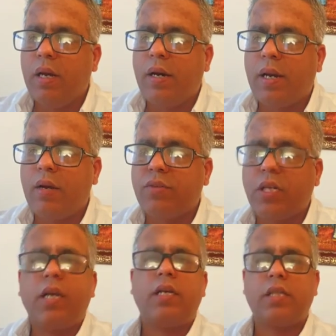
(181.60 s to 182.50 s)
راه في
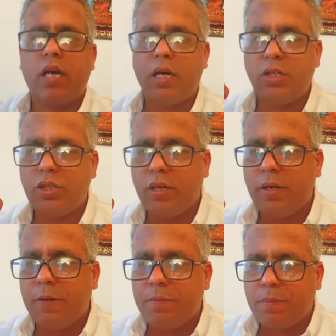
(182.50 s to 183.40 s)
شهر 11
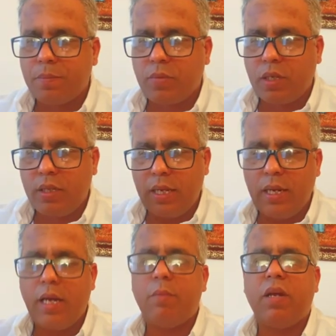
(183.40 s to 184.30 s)

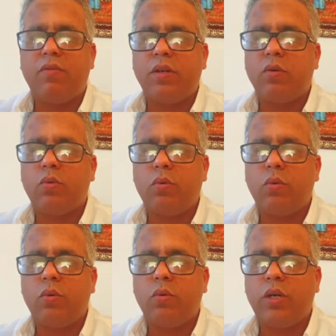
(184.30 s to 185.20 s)
العام
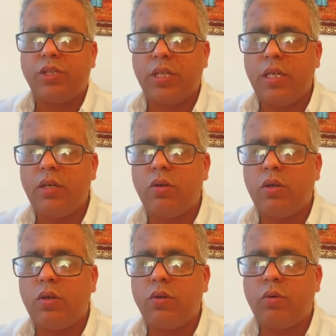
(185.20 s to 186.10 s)
2020
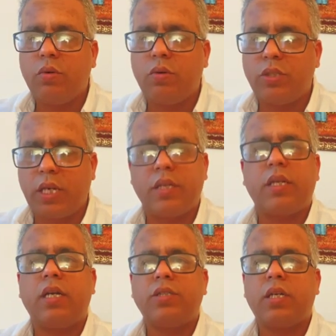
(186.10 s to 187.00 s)
شهر
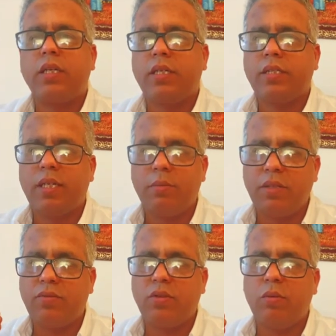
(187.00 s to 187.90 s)
11 راني كنت
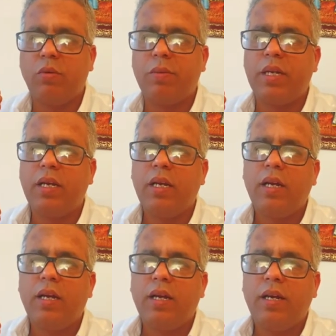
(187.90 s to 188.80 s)
كنبات في الطوموبيل
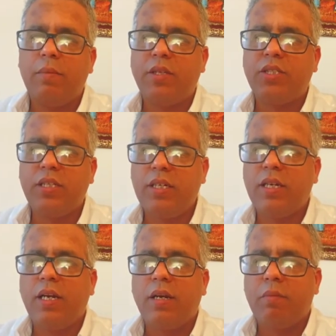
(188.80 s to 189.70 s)
ماشي
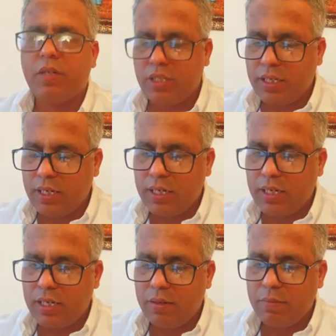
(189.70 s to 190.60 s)
ماشي
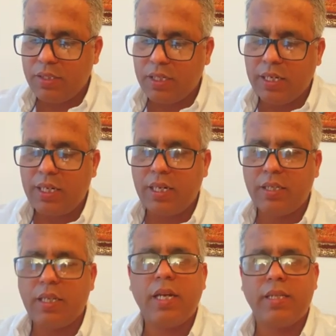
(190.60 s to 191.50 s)
غير ماشي غير
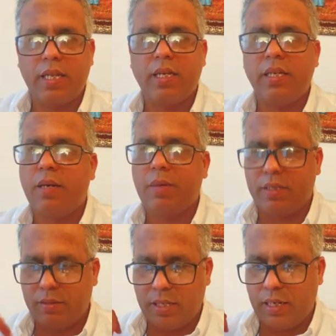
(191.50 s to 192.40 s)
هاد هاد الايام
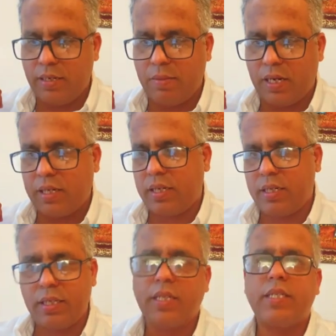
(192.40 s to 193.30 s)
هاد الايام الاخيره
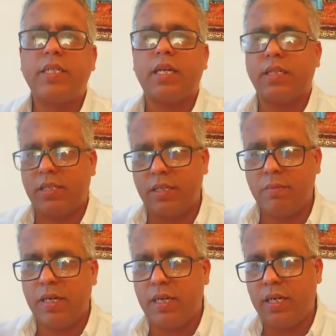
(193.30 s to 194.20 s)
ديال هاد, هاد
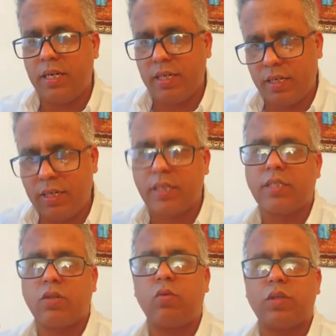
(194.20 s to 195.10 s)
السيمانه اللي اللي كنت
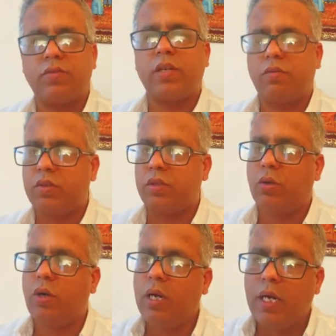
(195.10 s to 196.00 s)
صورت فيها
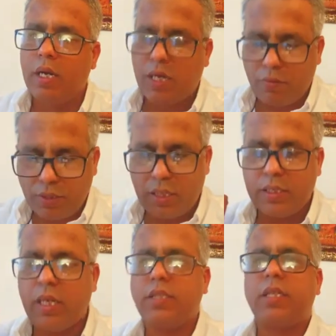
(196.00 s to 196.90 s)
الفيديو راه في شهر
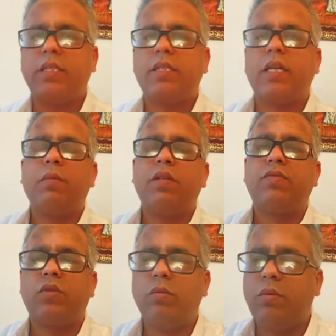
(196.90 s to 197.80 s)
11 راه كنت كنبات في
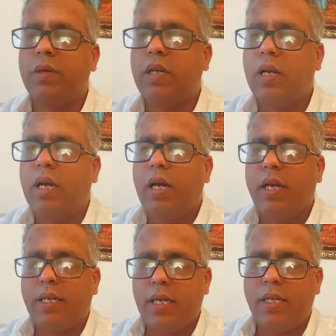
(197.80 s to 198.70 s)
الطوموبيل
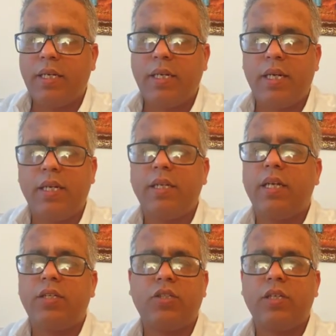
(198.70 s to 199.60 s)
يعني يعني هاد
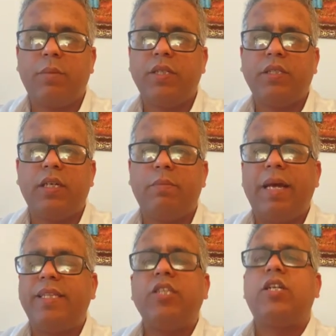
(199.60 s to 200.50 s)
الشيء راه ماشي ما
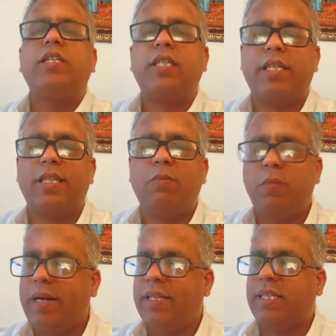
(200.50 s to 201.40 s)
عنديش لاش نكذب
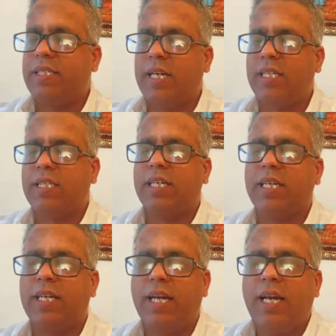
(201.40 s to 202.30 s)
وما عنديش لاش
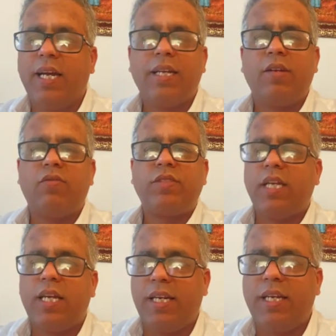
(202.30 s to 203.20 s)

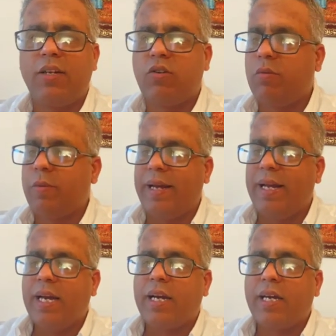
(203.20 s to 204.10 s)
نفتري عليكم
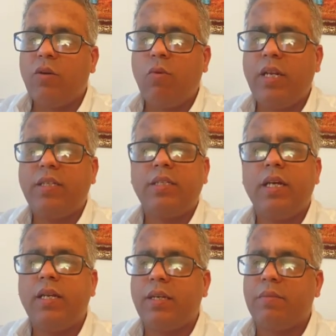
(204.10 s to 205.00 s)
غير هو
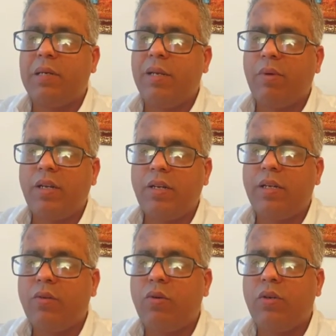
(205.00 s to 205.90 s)
الانسان اللي بغى
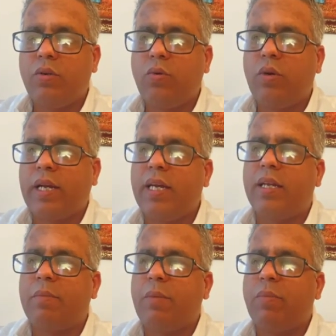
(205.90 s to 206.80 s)
يقول
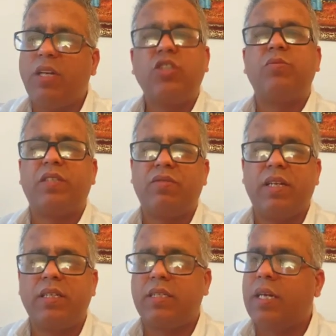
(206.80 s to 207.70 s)
الخير ما عمرني شمت في
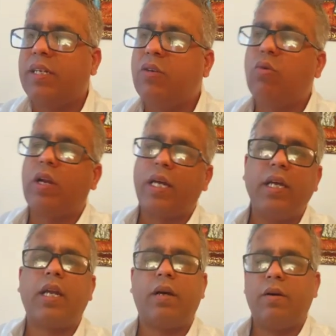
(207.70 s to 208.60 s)
الانسان يقول
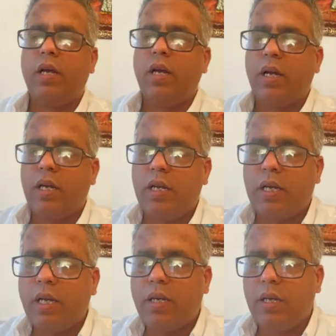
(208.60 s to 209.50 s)
خير
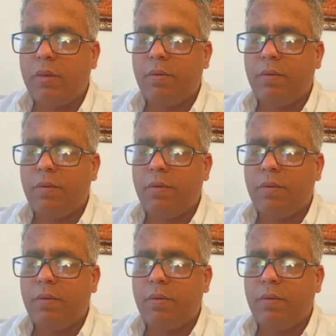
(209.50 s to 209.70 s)
قال لك